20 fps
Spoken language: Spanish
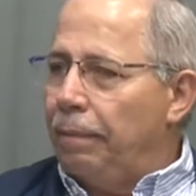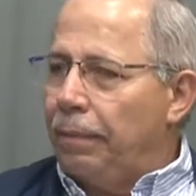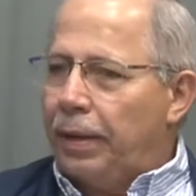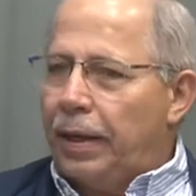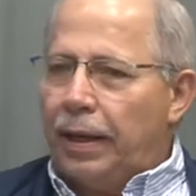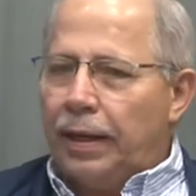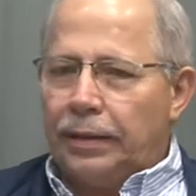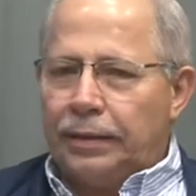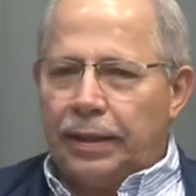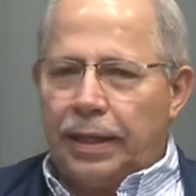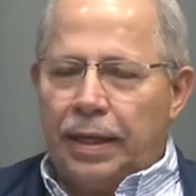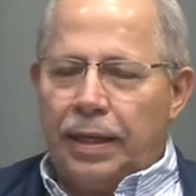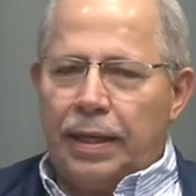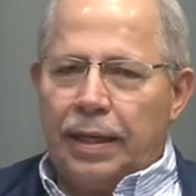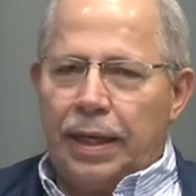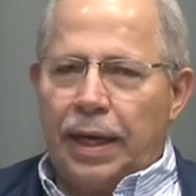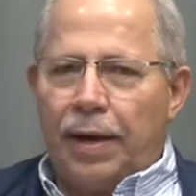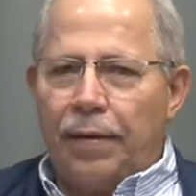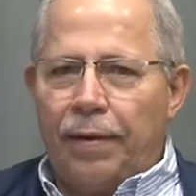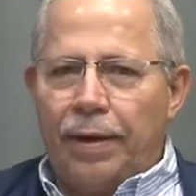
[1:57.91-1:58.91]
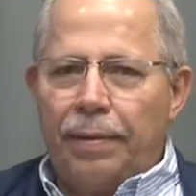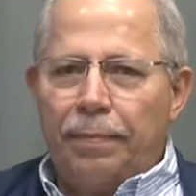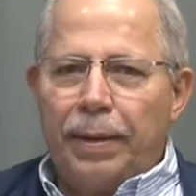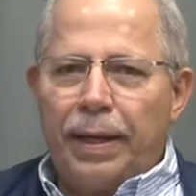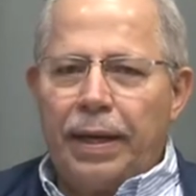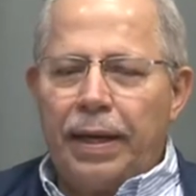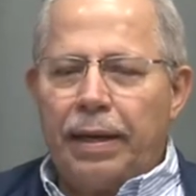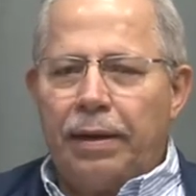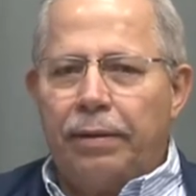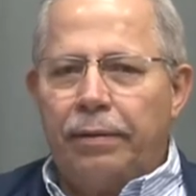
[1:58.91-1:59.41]
que se dedicaba al
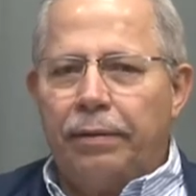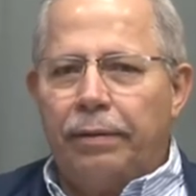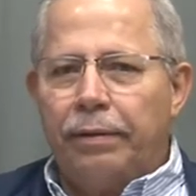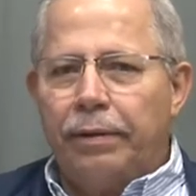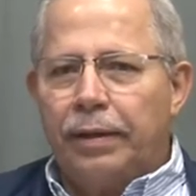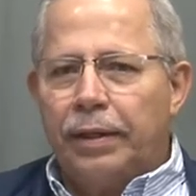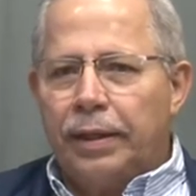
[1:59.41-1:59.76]
marisco,